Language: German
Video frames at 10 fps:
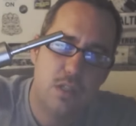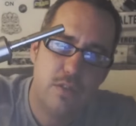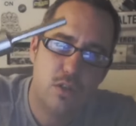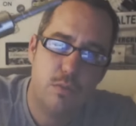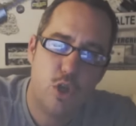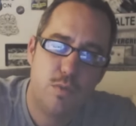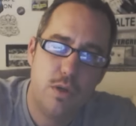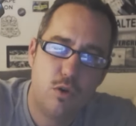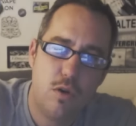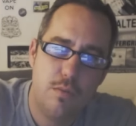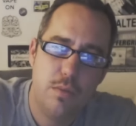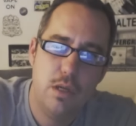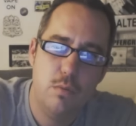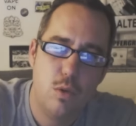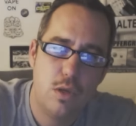das wäre zum Beispiel eine
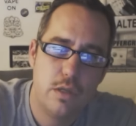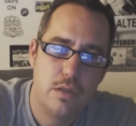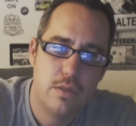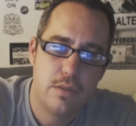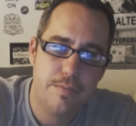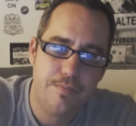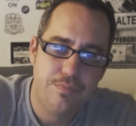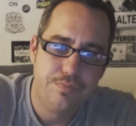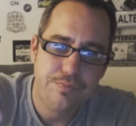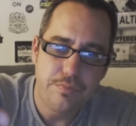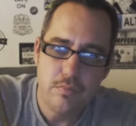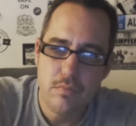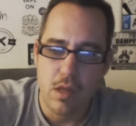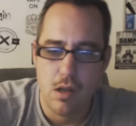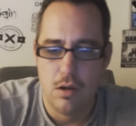Kombi, die möglich ist
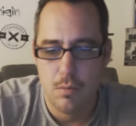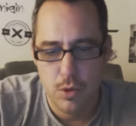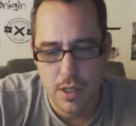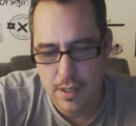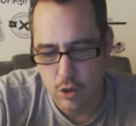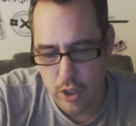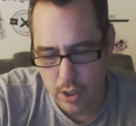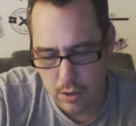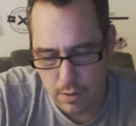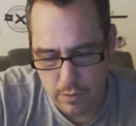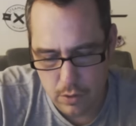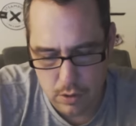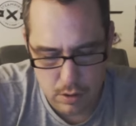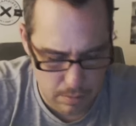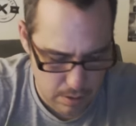ähm, und da sehr schick drauf
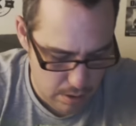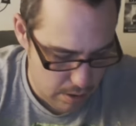aussieht.